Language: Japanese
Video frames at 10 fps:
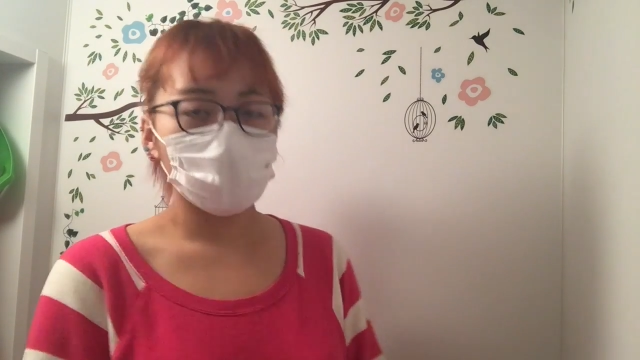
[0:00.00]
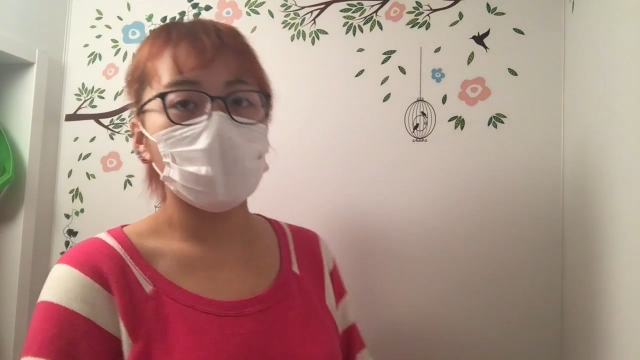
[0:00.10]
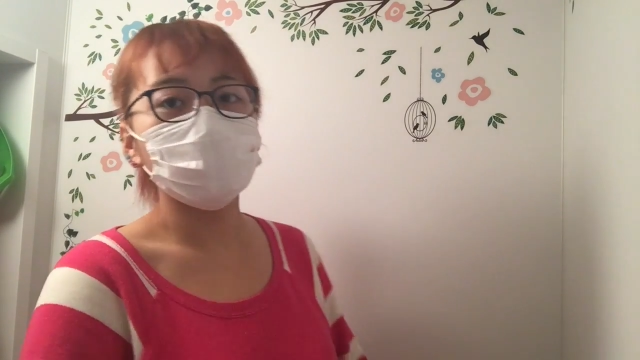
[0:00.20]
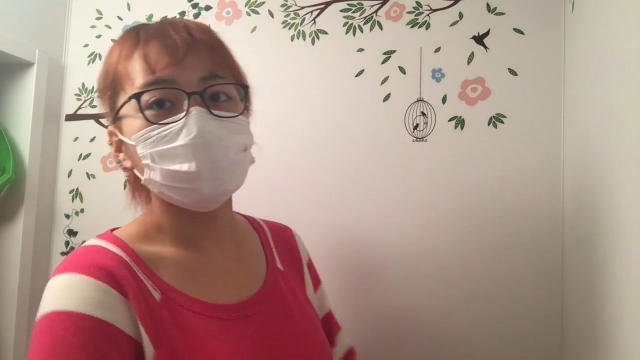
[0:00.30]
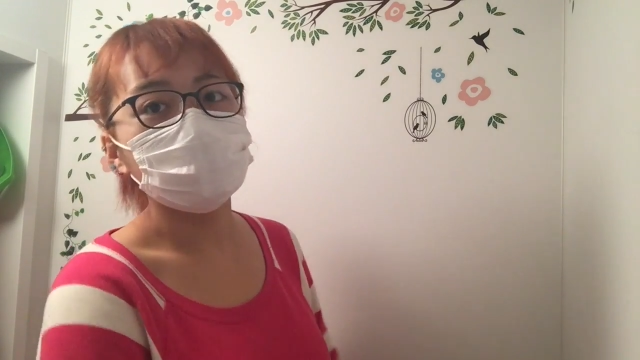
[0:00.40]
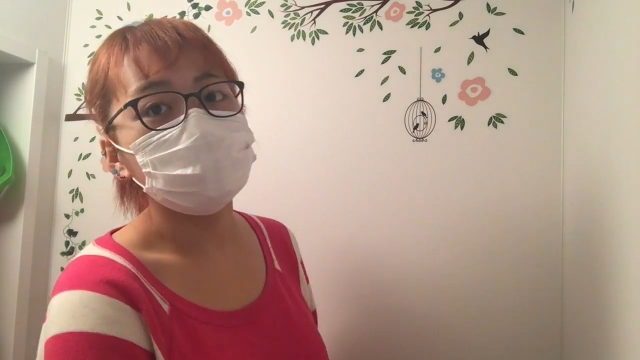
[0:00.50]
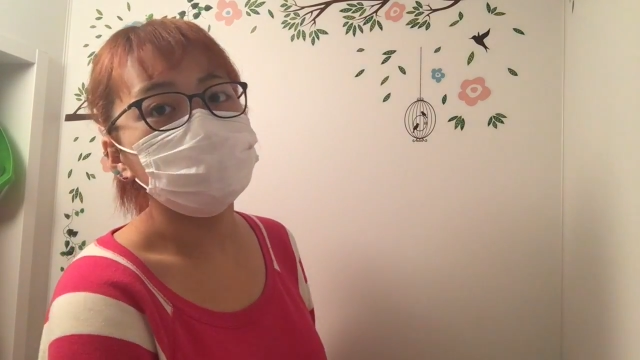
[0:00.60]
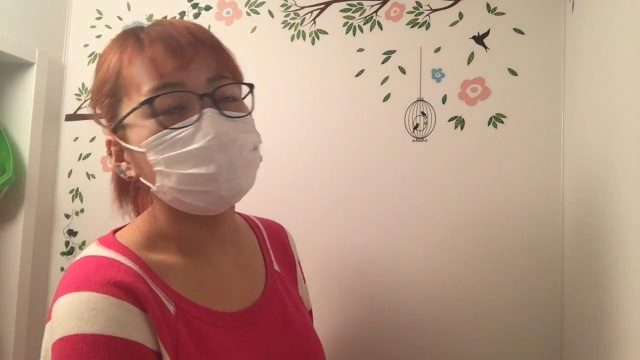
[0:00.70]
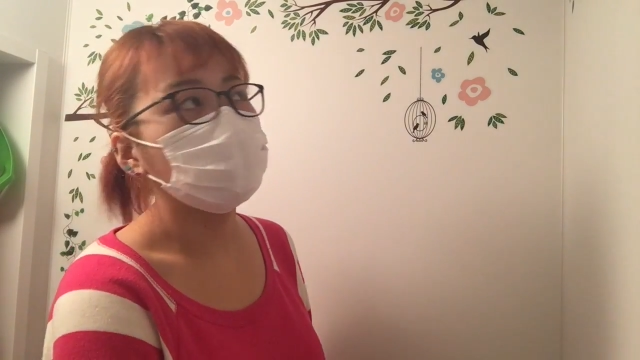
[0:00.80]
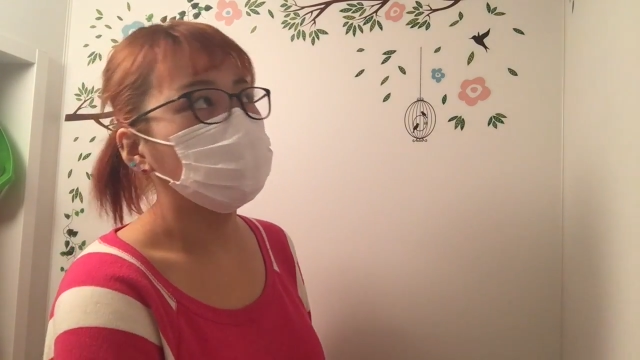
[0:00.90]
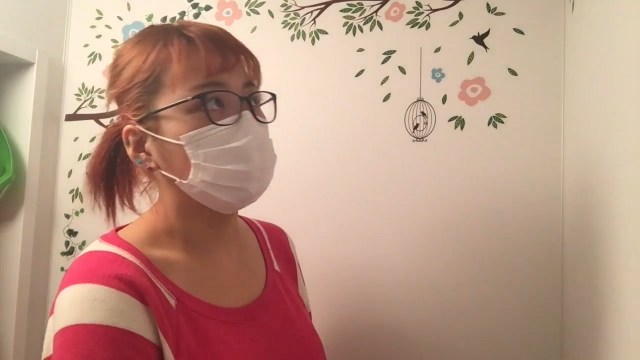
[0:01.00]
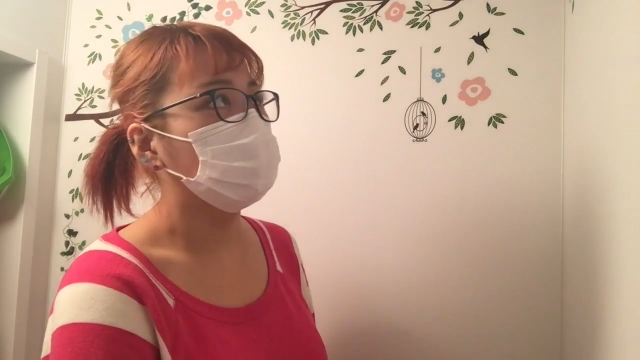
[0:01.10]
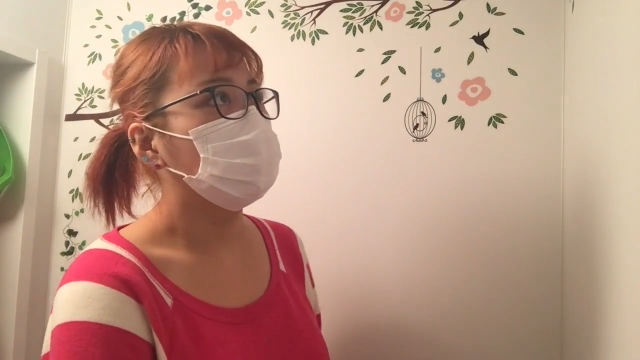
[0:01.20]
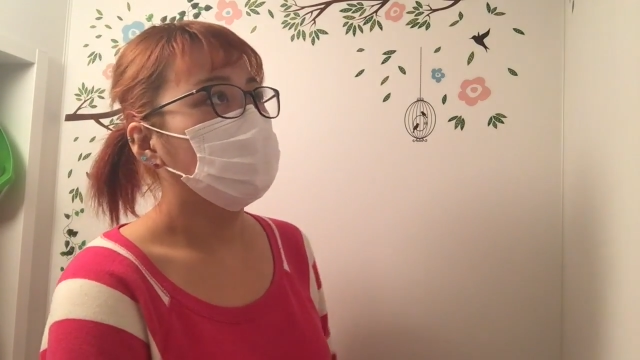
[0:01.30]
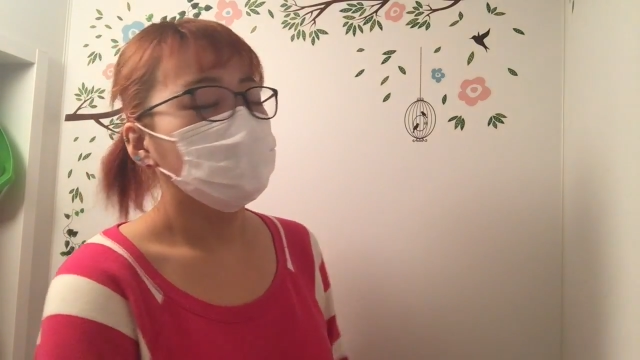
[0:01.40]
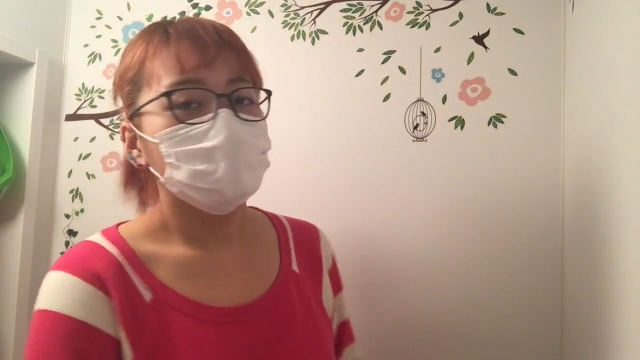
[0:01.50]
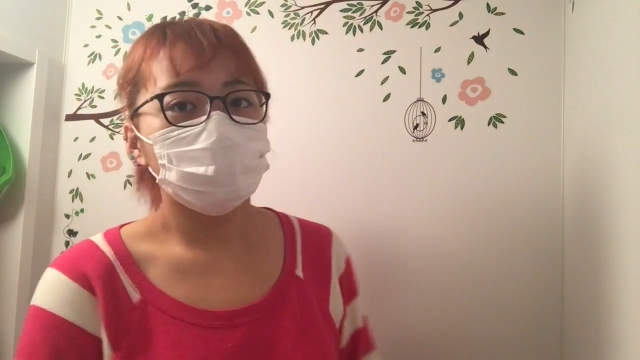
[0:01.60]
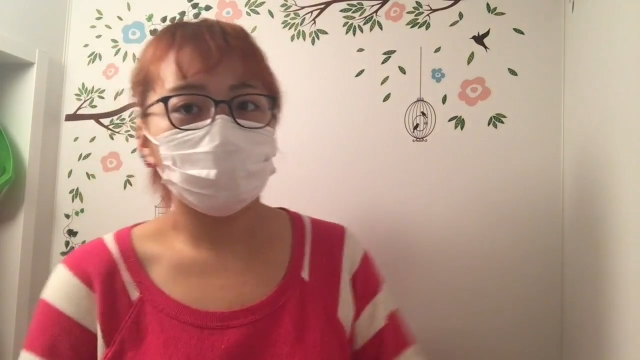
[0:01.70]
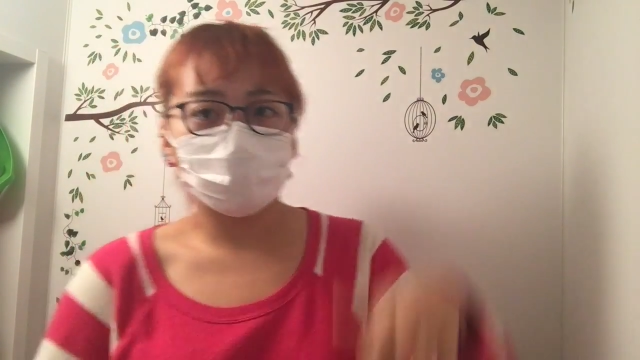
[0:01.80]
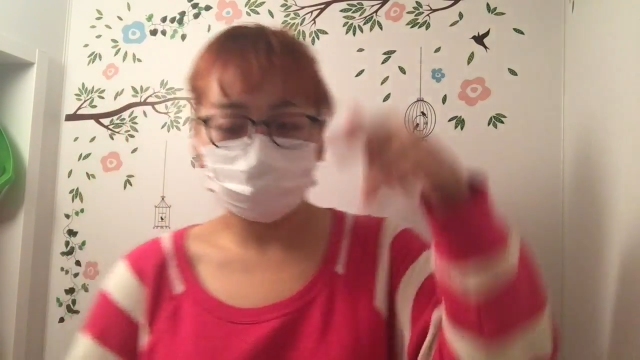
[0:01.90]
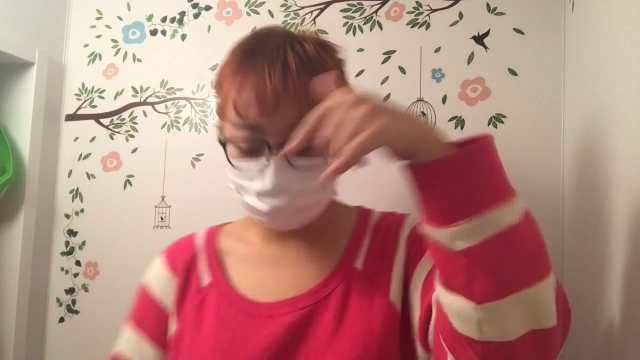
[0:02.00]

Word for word: 壁一面にとか